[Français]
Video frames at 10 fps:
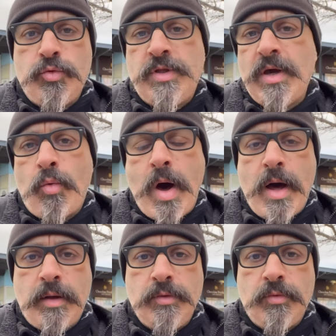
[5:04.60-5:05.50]
de
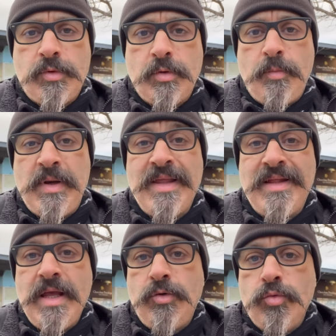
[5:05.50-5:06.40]
terroir, donc euh, plein de
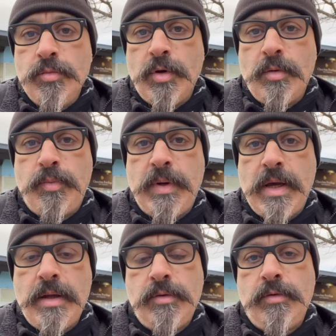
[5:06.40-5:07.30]
légumes, euh,
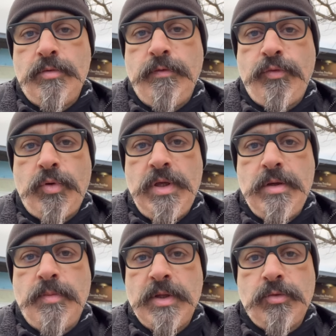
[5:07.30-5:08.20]
plein de,
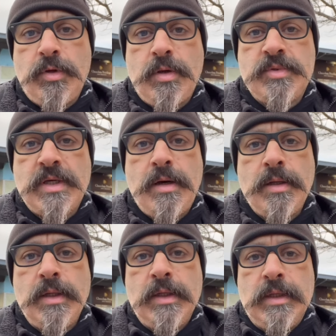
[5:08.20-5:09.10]
fruits, plein de trucs comme ça,
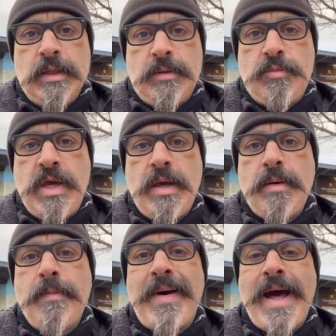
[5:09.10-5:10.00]

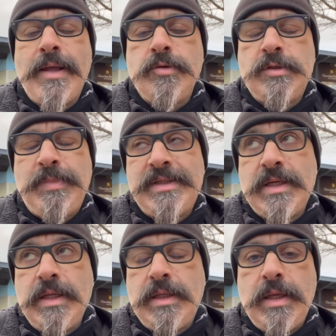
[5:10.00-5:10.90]
mais pas de
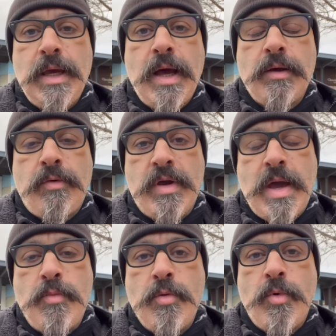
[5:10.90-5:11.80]
spécialité
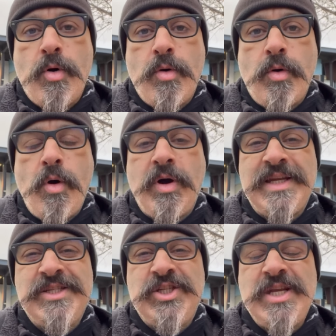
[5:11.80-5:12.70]
incroyablement
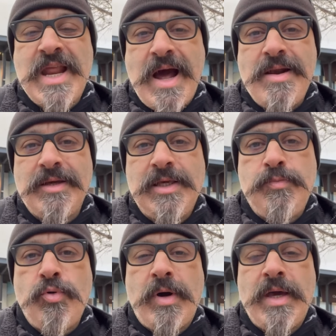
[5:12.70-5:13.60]
originale qui
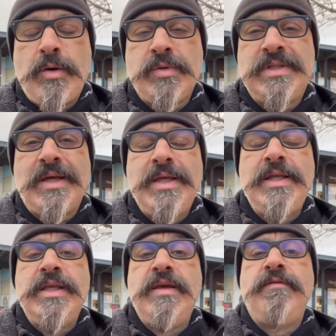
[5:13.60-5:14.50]
pourrait concerner
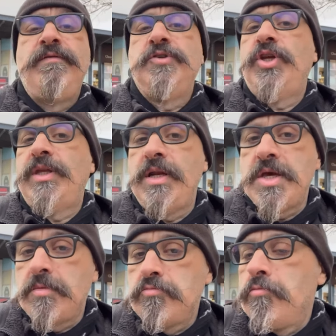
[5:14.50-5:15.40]
des
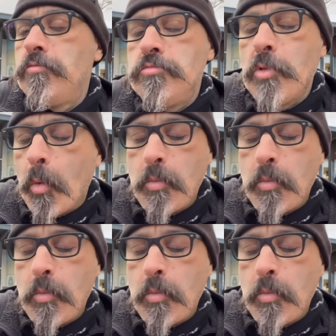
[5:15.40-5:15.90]
végétaliens. Non.